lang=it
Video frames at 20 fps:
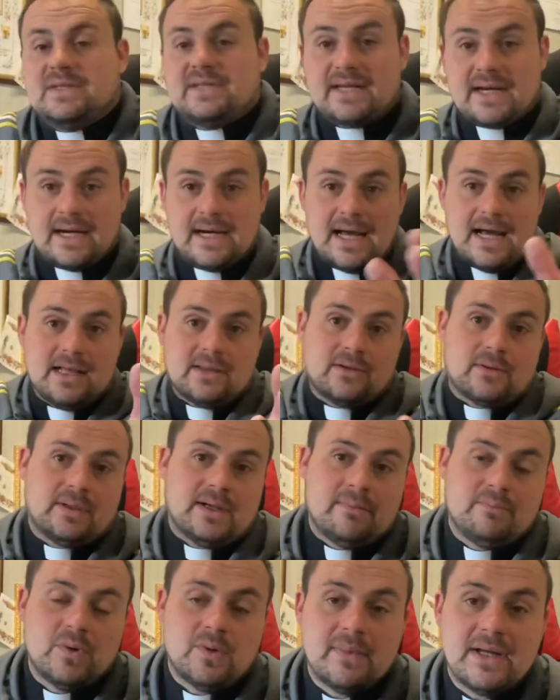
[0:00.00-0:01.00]
Tra l'altro
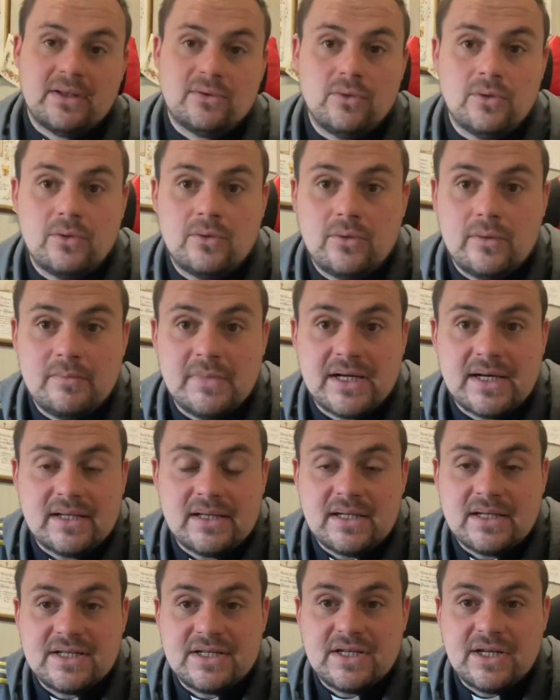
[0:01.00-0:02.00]
nel momento in cui mi
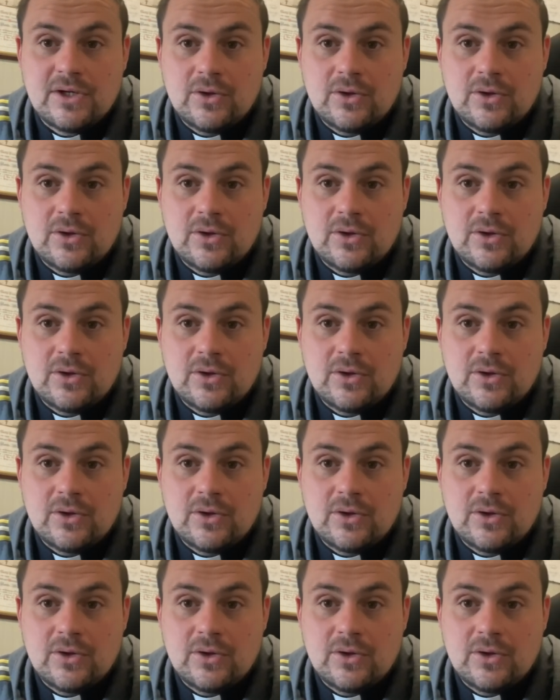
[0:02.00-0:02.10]
rendessi